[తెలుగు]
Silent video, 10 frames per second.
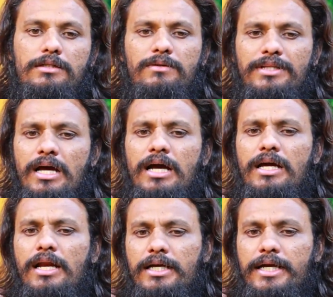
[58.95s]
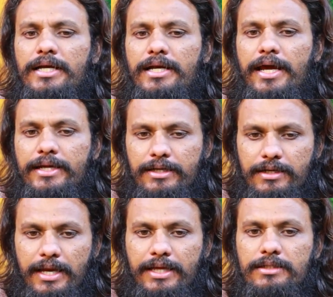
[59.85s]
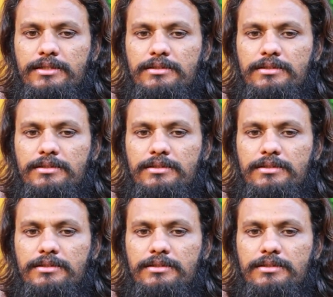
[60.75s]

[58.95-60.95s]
స్వతహాగా నాకు ఏంటంటే ఐ లైక్